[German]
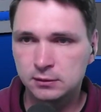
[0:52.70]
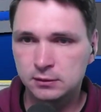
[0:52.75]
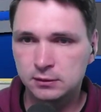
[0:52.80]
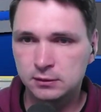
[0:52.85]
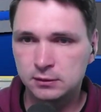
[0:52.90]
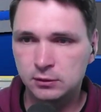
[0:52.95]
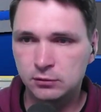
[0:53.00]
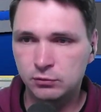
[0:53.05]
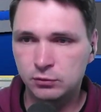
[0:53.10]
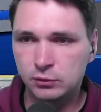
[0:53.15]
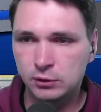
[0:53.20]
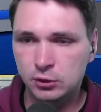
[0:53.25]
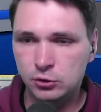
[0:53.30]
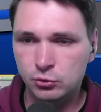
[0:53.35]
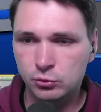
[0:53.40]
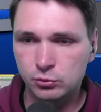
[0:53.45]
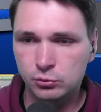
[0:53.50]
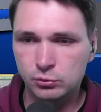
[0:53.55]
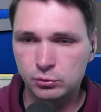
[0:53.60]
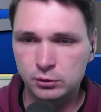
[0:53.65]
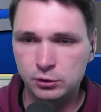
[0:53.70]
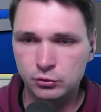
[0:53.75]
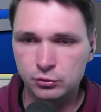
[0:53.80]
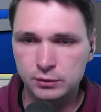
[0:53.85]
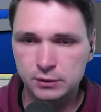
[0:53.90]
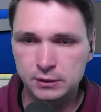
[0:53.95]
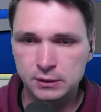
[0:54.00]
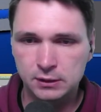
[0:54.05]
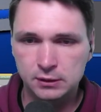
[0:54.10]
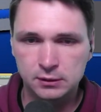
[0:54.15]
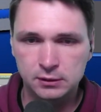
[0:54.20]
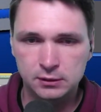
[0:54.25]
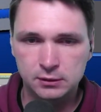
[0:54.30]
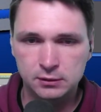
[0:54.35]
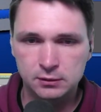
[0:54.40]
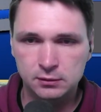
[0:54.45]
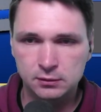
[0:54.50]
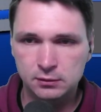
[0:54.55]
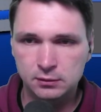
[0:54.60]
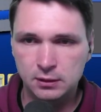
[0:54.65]
Die wunderschöne Unterstützerkarte.
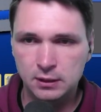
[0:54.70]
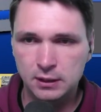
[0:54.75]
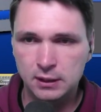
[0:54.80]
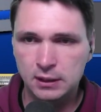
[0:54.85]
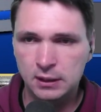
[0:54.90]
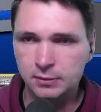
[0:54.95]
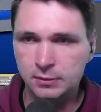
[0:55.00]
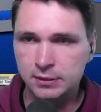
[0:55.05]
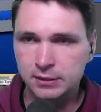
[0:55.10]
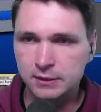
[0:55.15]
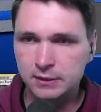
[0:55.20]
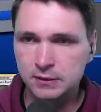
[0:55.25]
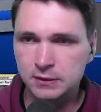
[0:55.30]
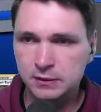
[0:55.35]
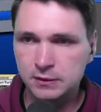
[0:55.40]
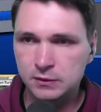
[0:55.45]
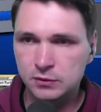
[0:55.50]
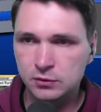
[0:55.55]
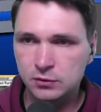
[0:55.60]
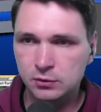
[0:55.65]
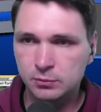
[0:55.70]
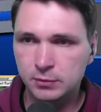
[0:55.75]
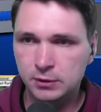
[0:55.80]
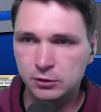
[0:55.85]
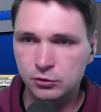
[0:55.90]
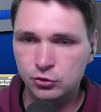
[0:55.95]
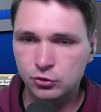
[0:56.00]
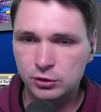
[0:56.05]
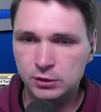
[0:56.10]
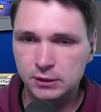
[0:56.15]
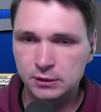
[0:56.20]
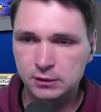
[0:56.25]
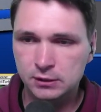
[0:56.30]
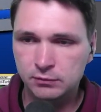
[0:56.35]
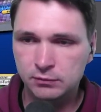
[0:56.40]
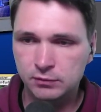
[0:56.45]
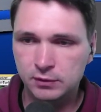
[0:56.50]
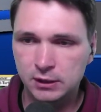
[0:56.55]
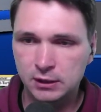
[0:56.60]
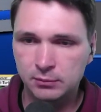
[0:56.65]
Aber das hier ist doch mal ein Start,
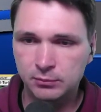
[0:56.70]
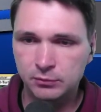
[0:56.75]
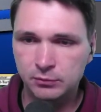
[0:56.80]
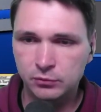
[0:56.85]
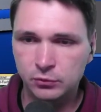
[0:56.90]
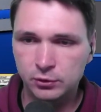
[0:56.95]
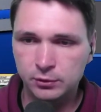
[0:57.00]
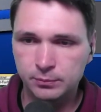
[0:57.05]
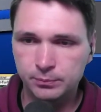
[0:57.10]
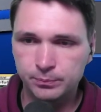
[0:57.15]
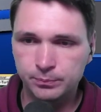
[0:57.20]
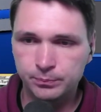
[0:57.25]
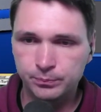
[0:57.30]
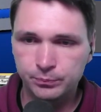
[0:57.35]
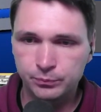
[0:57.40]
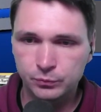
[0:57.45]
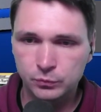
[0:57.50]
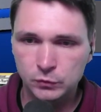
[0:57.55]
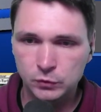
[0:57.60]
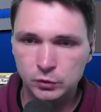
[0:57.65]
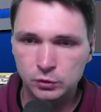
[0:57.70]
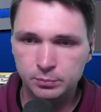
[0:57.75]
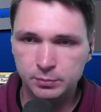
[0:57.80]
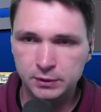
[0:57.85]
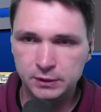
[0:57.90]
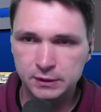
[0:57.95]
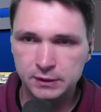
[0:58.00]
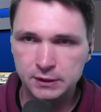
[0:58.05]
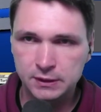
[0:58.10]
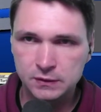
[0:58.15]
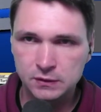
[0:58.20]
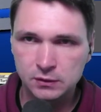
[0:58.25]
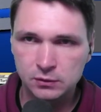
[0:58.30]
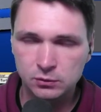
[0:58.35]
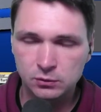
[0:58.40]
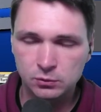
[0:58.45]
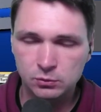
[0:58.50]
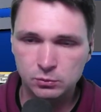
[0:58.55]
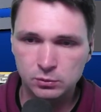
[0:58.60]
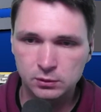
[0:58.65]
den wir haben wollen. Und das sieht
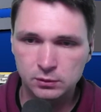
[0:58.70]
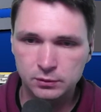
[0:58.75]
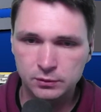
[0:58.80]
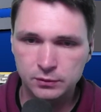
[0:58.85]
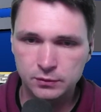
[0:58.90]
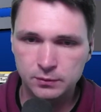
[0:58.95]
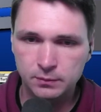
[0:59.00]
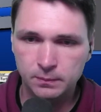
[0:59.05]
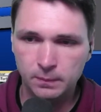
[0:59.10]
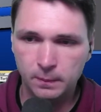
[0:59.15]
doch gut aus.